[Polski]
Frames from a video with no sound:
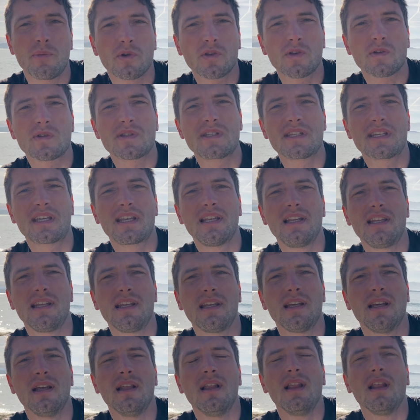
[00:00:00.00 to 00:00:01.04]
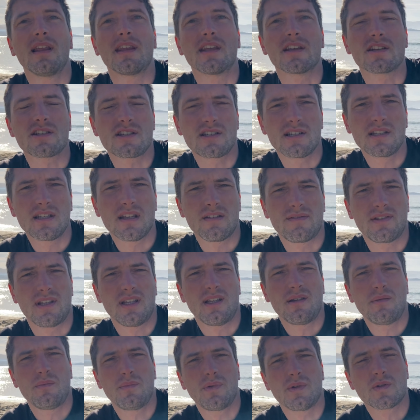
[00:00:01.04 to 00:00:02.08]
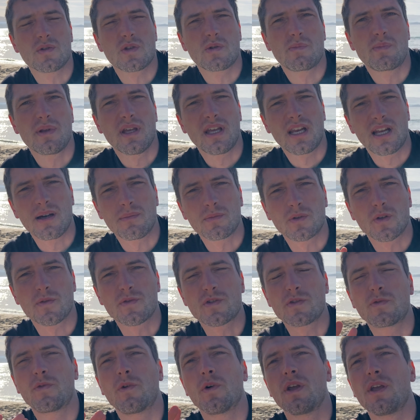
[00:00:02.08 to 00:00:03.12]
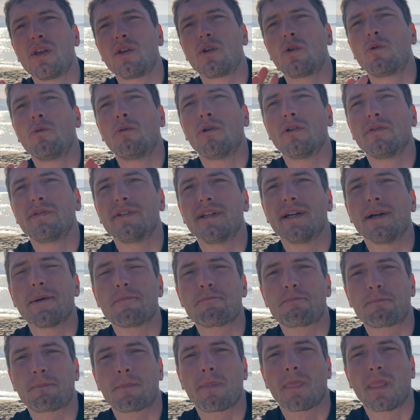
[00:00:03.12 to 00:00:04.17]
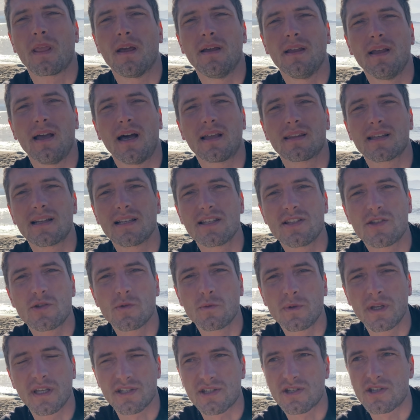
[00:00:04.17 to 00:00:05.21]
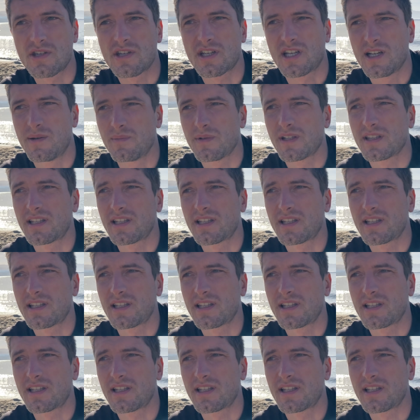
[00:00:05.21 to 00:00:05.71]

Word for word: motocykli, jeszcze nie wiem, bo zbieram to w swojej głowie, e, analizuję, jeszcze czekam na